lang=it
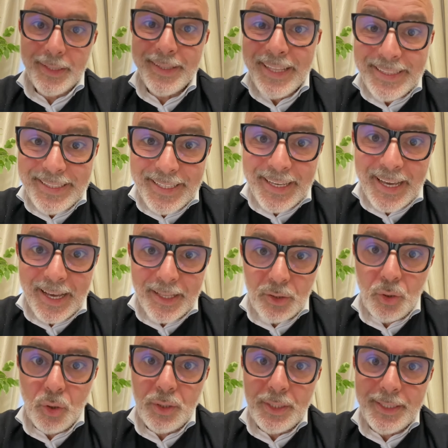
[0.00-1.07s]

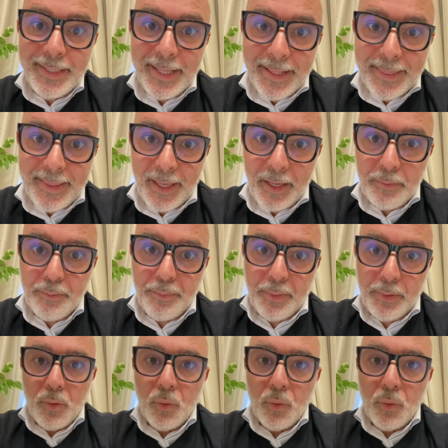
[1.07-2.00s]
Dedicandoti del tempo